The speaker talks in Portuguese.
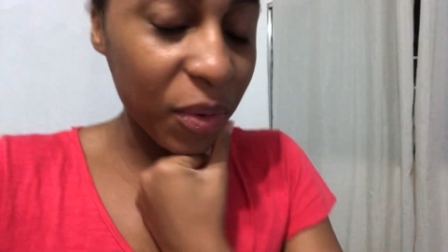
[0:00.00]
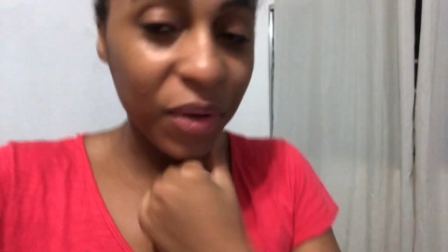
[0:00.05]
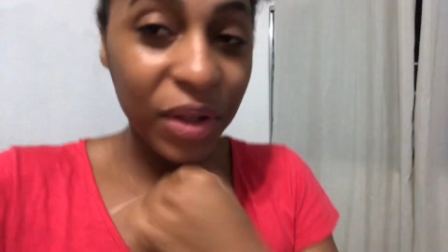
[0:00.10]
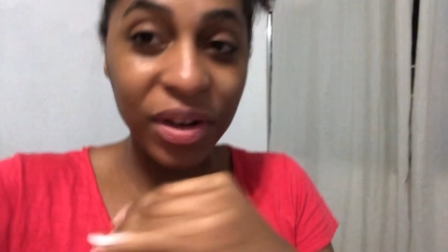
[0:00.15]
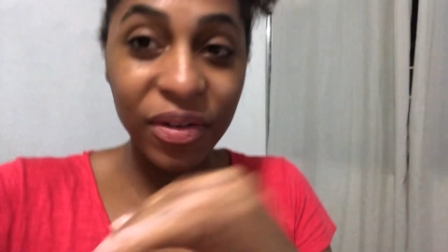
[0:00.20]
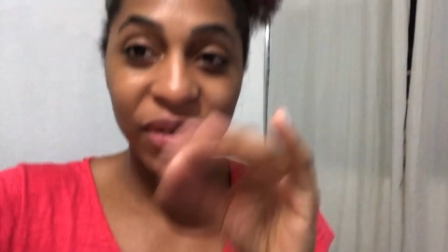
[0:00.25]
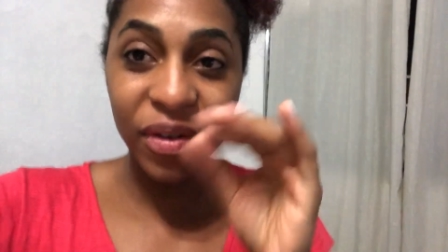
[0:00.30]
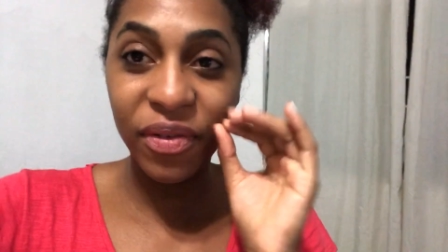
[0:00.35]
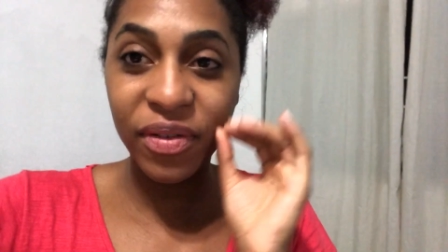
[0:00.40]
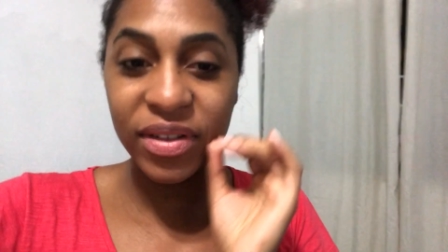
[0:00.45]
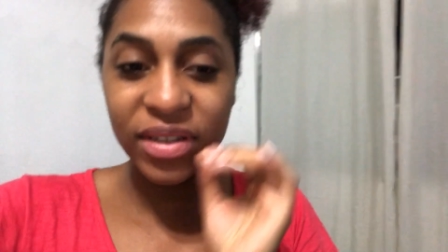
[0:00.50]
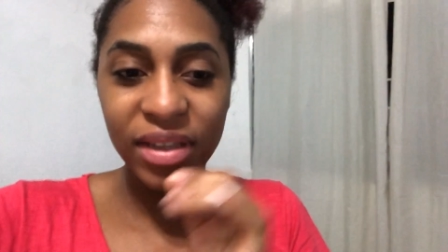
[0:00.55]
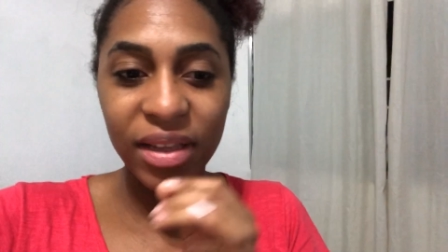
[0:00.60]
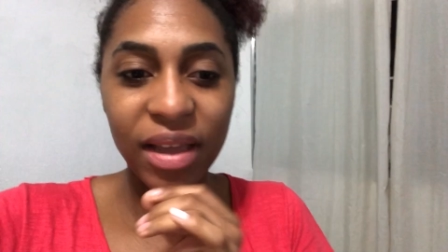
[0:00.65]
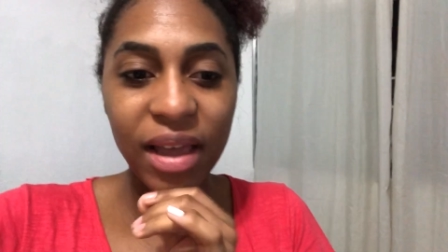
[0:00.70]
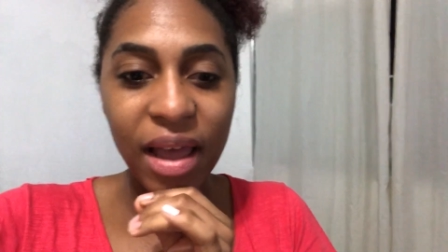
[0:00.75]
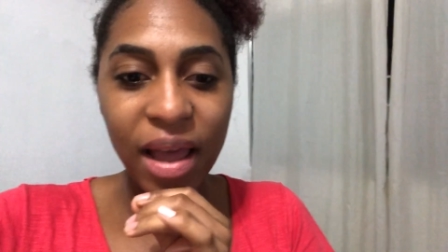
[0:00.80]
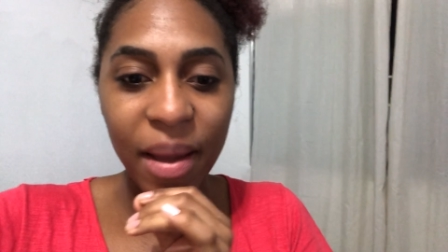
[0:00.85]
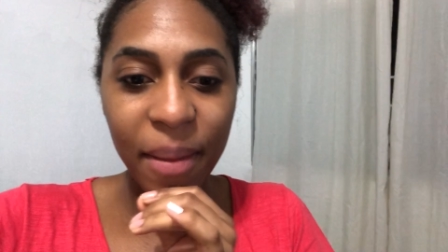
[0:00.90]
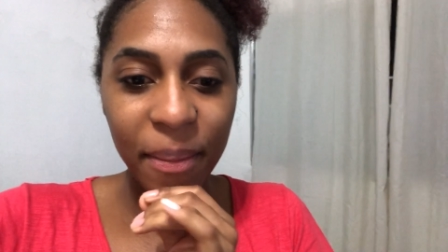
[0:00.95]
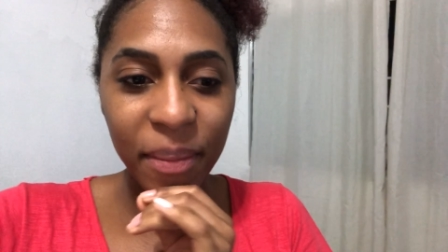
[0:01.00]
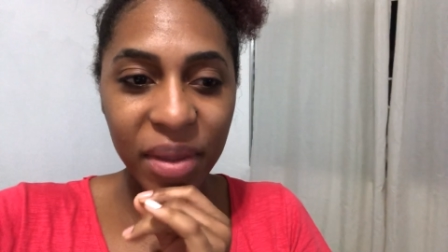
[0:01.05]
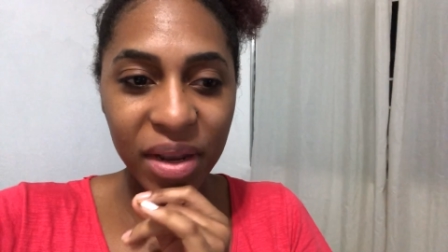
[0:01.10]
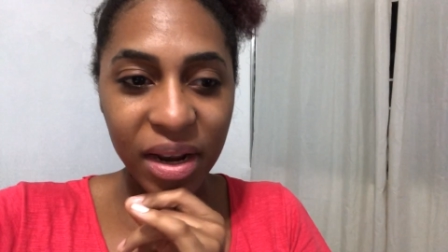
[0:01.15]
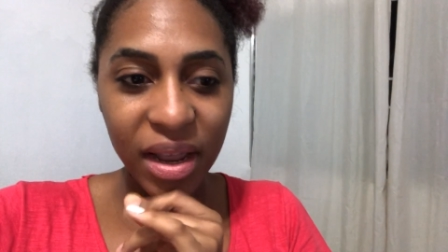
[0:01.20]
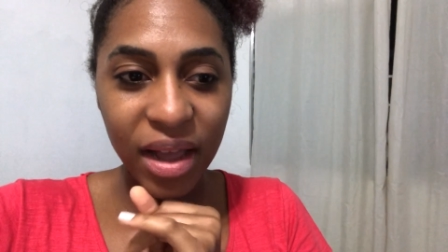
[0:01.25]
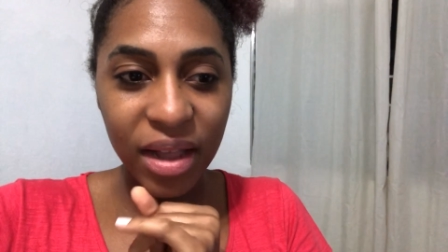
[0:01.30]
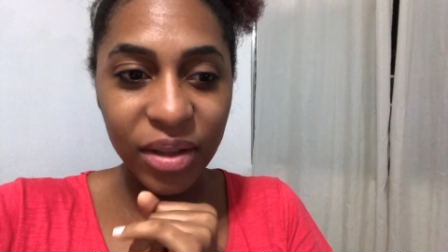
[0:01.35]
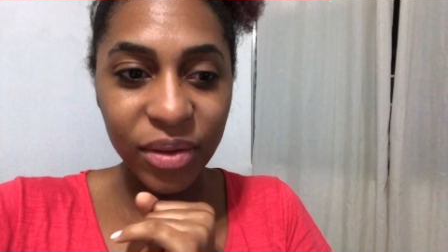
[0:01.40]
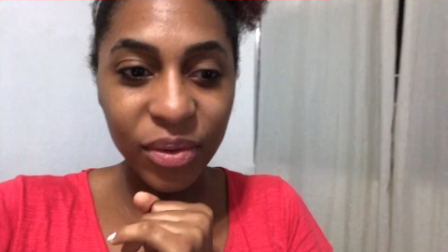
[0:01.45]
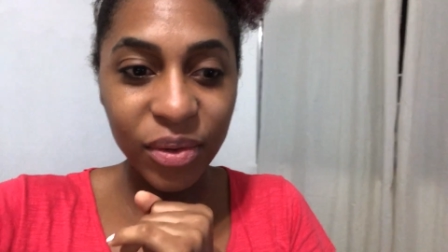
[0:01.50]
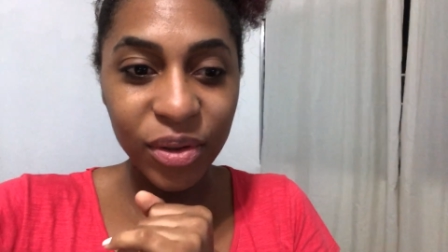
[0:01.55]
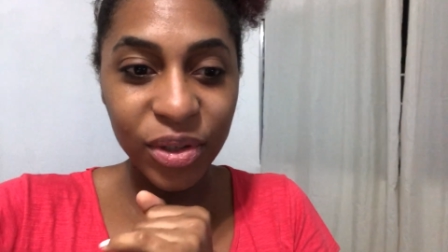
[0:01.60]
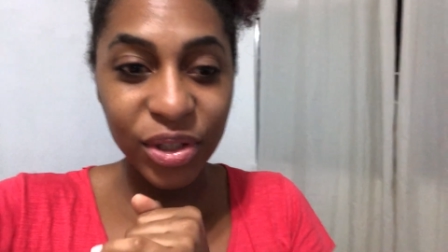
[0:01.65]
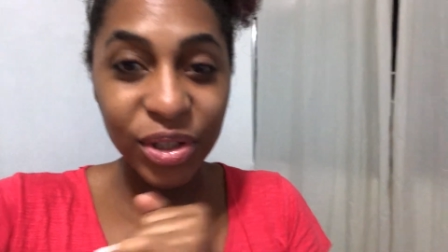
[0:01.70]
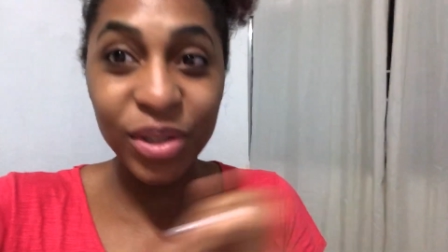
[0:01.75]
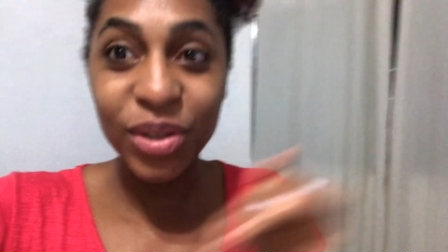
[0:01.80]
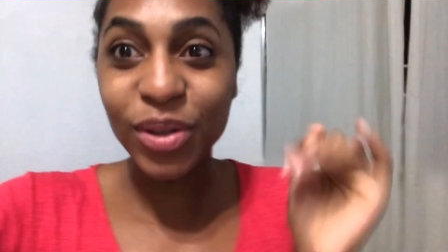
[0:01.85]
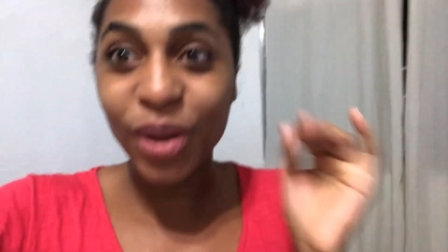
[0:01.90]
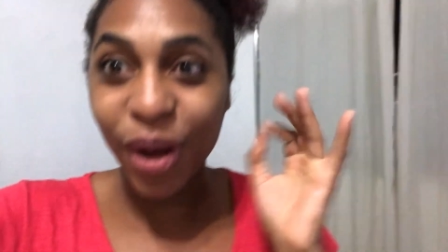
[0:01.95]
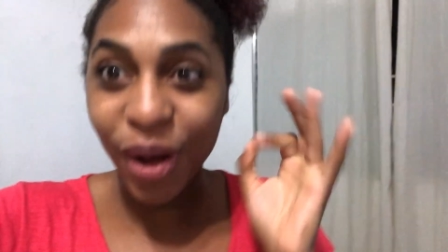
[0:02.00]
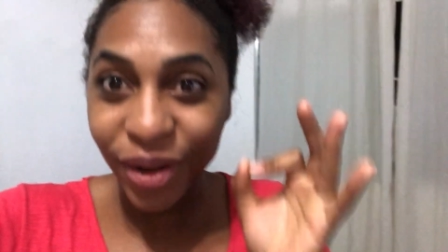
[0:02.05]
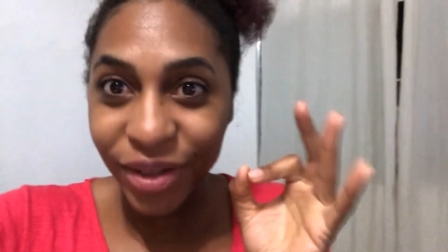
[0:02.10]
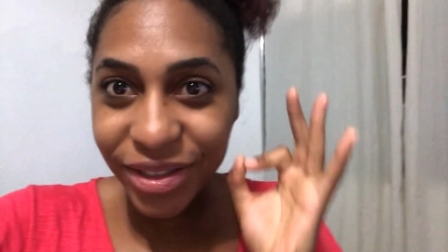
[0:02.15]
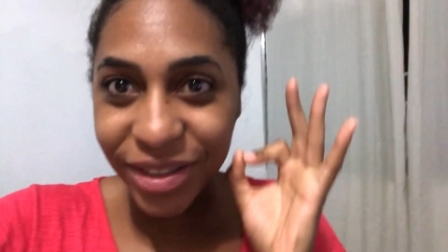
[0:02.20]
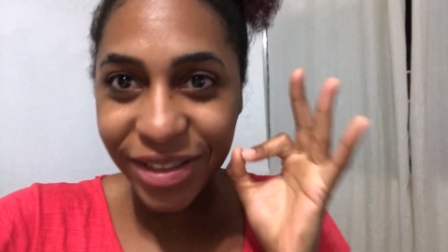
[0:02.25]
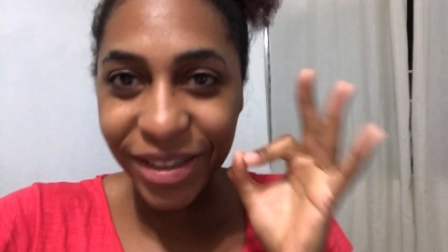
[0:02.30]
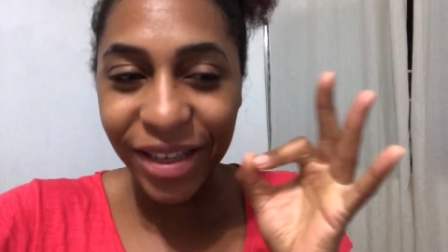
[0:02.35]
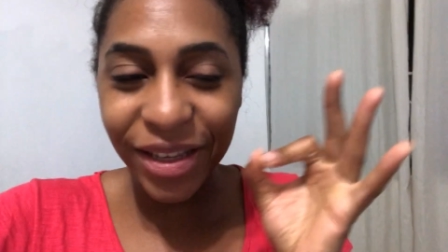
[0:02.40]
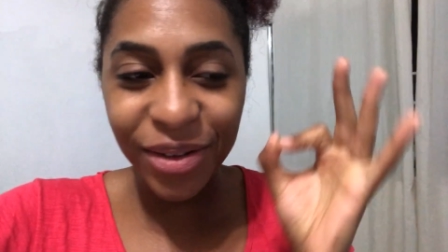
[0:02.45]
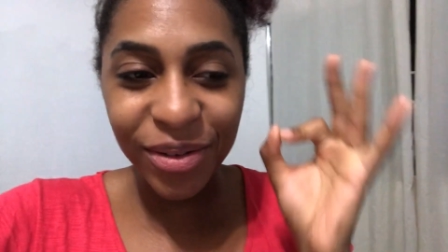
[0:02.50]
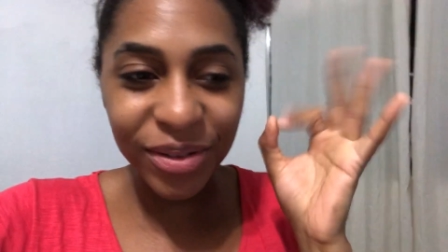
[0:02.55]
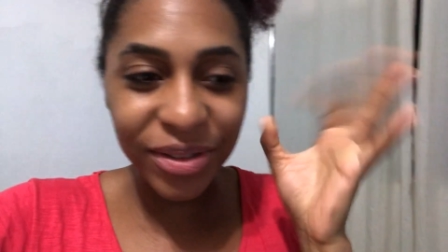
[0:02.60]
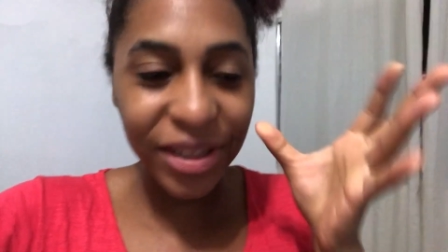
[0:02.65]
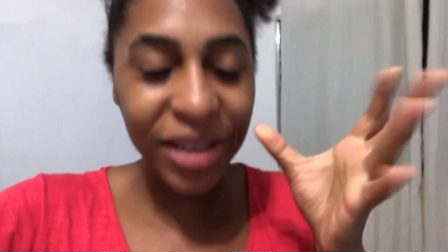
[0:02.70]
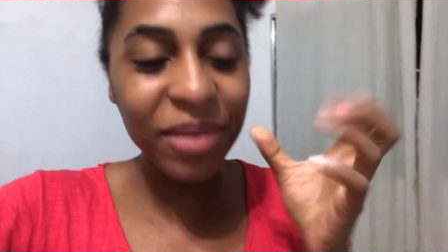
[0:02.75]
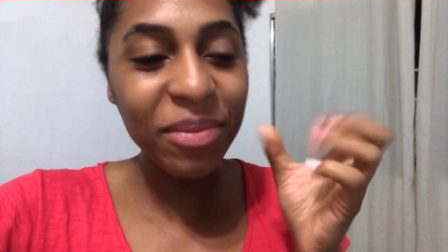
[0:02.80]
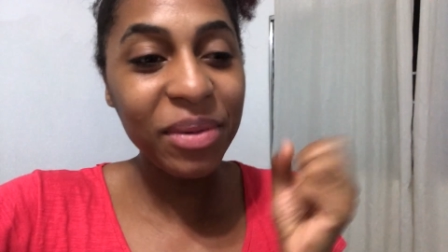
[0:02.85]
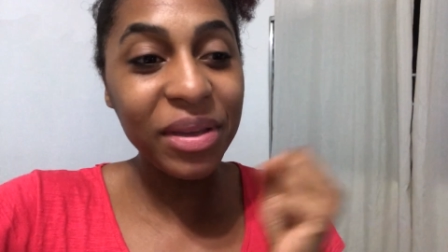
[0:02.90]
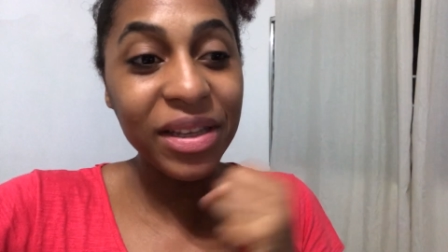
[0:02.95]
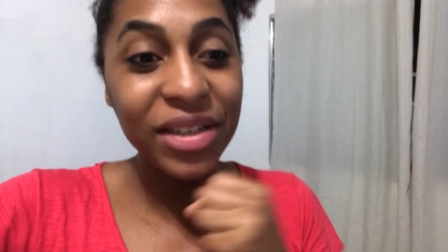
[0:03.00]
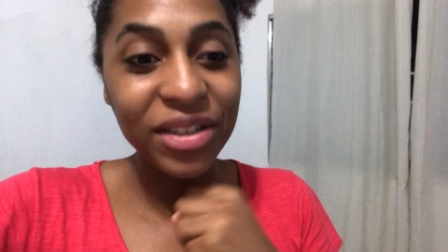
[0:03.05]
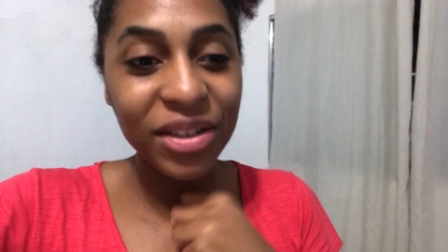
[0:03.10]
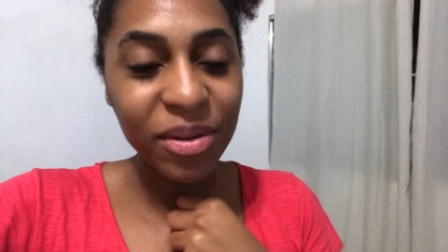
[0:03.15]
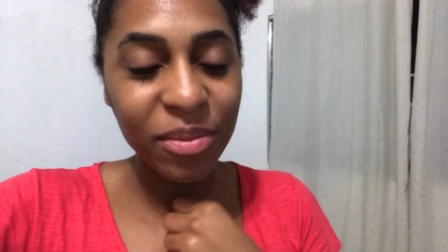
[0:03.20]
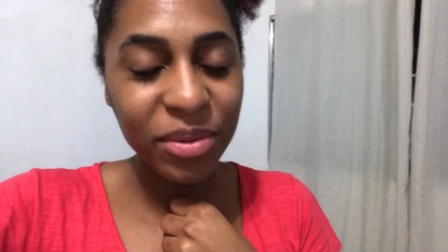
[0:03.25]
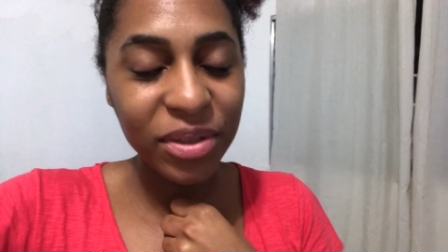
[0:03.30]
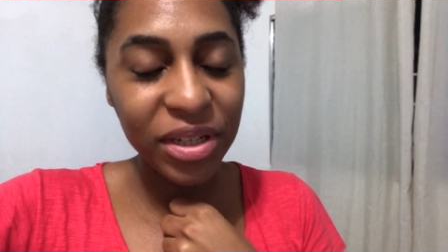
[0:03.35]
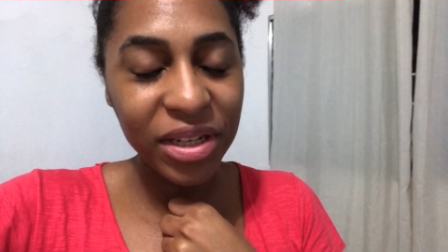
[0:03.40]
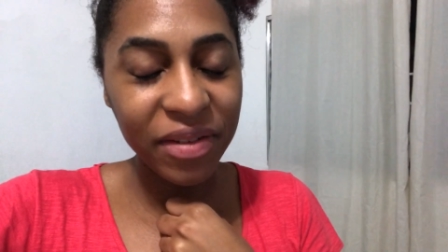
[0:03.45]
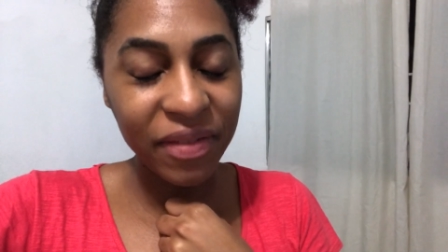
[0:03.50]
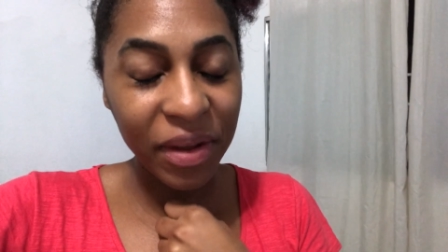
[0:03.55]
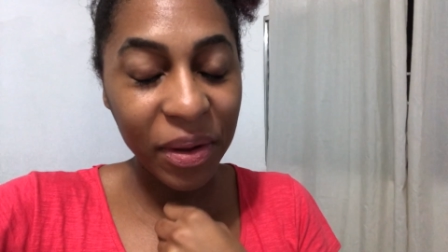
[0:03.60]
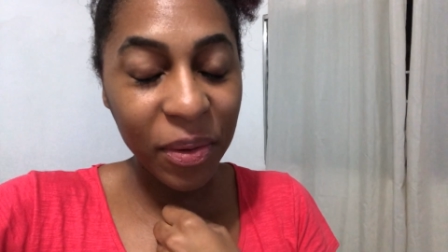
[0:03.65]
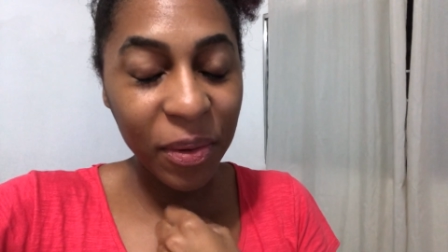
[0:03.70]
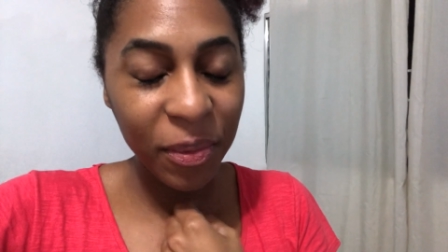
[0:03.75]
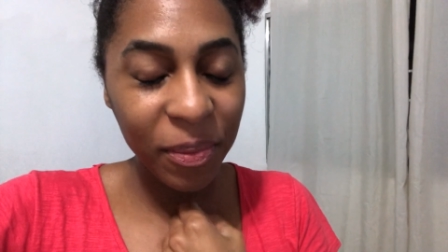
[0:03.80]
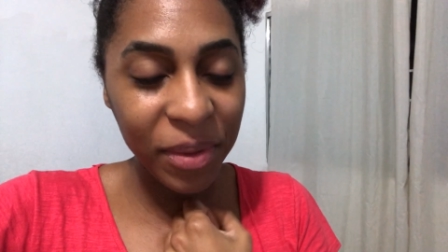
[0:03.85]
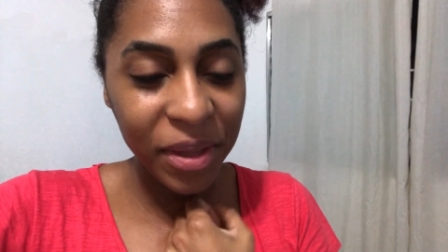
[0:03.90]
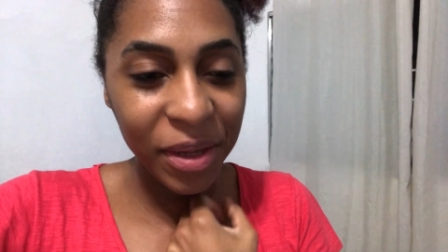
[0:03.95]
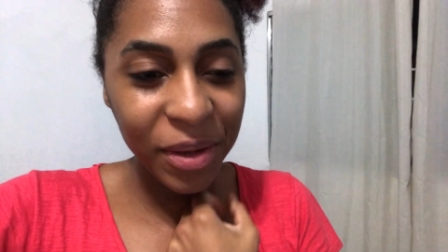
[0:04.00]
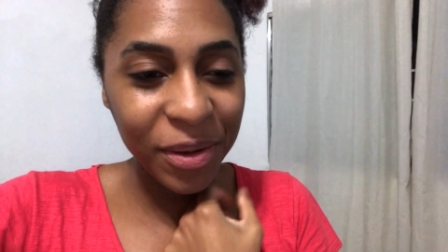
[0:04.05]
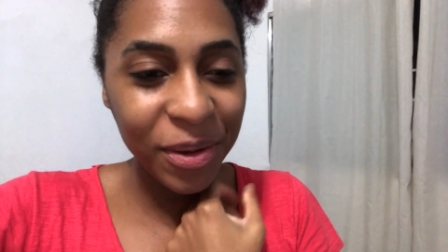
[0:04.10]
Ele foi fazer mercado hoje sozinho, sem mim. Geralmente ele vai comigo.